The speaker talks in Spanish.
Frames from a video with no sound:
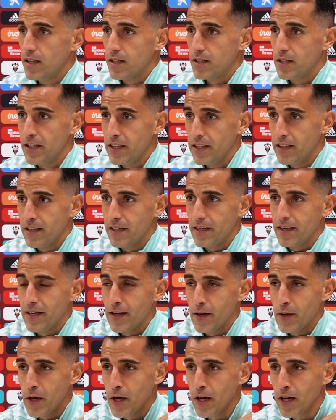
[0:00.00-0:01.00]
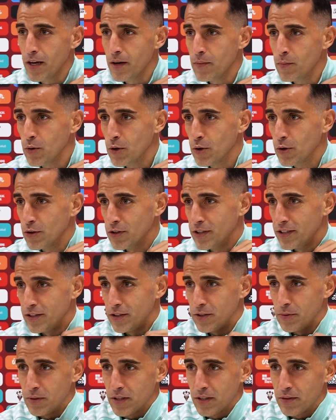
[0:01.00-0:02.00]
Sí, eh, muy
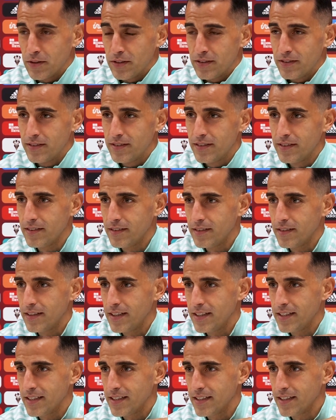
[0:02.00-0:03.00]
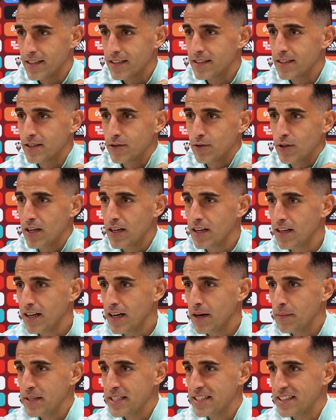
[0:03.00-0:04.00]
contento porque, bueno, echas eso,
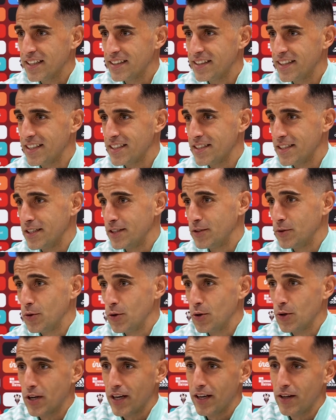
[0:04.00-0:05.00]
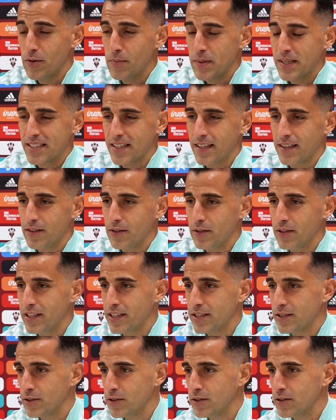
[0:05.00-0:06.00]
la vista atrás de todo lo que ha ido pasando en
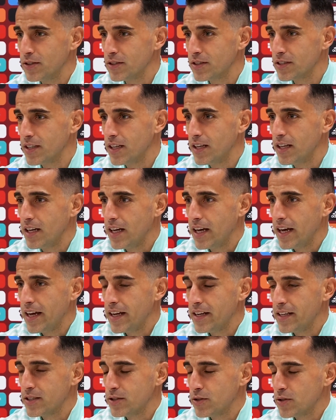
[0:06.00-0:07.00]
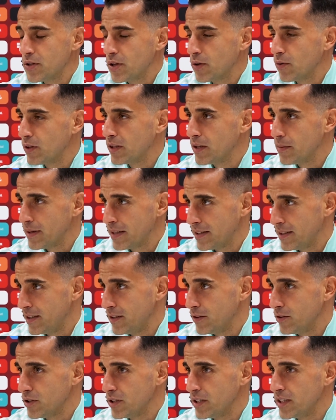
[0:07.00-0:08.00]
estos en estos 50
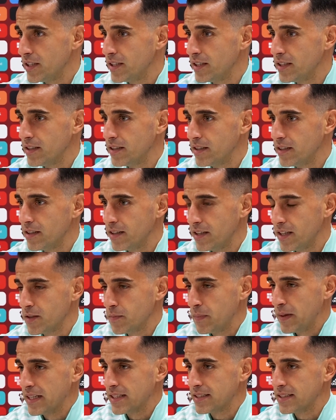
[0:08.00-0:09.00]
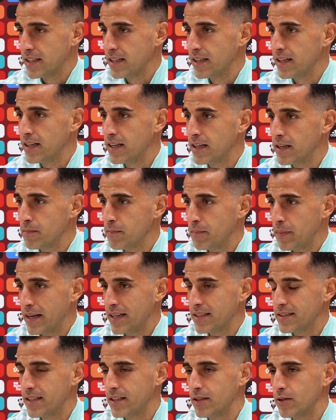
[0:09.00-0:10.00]
partidos y, es para estar,
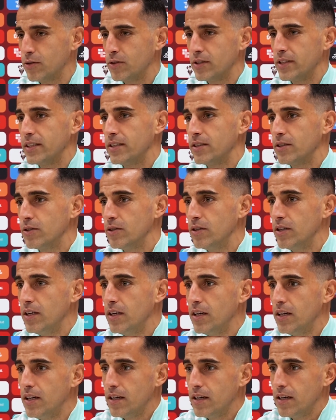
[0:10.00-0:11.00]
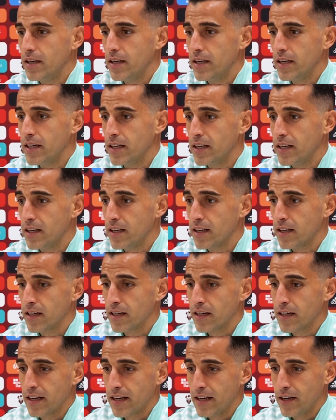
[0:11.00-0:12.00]
para estar contento.
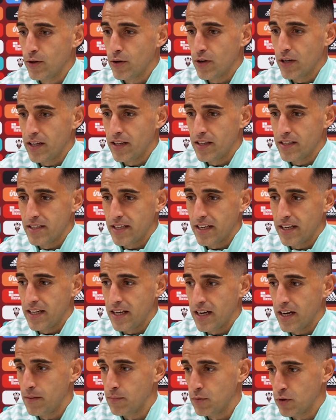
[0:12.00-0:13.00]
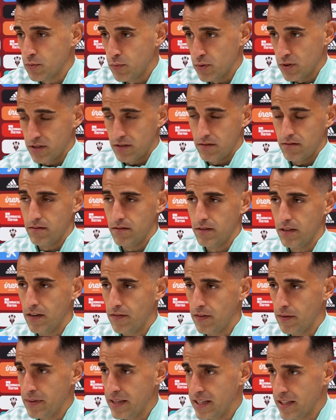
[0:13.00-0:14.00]
Eh, creo que desde que llegamos, pues la
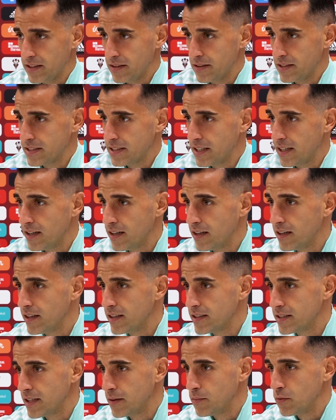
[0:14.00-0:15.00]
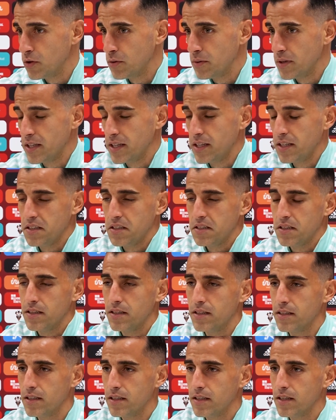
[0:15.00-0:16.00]
familia también está, está muy bien
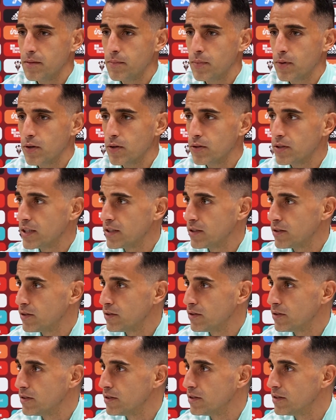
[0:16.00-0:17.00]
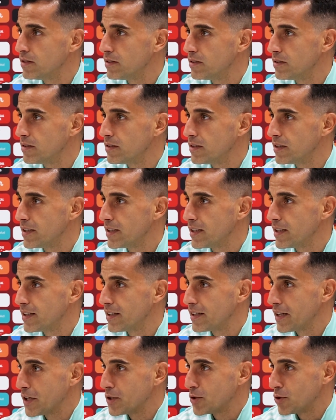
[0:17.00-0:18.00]
y, por lo tanto
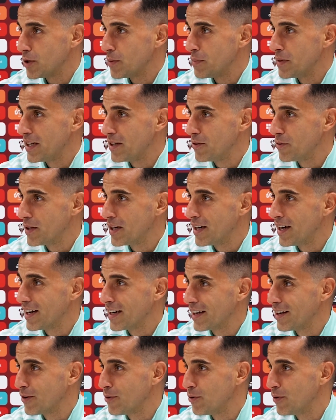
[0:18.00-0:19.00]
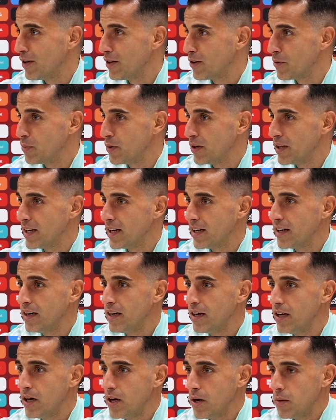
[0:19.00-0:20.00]
eh, eso también ayuda a que el jugador pueda,
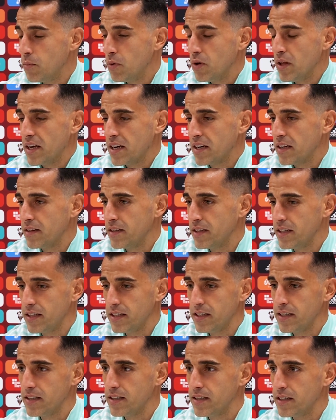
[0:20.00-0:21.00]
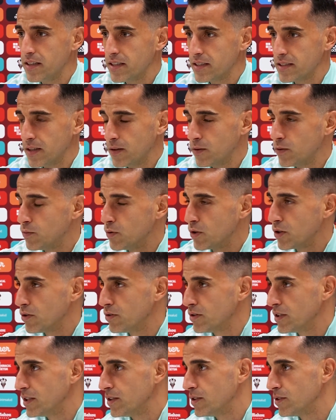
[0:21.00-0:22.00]
pueda rendir y, estamos muy
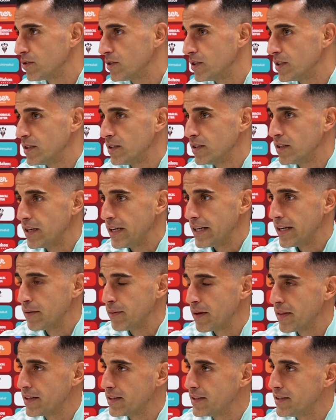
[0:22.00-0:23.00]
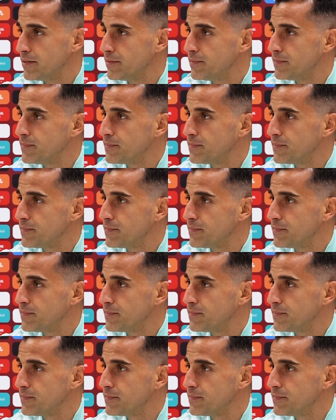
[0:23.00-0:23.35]
contentos en, Albacete.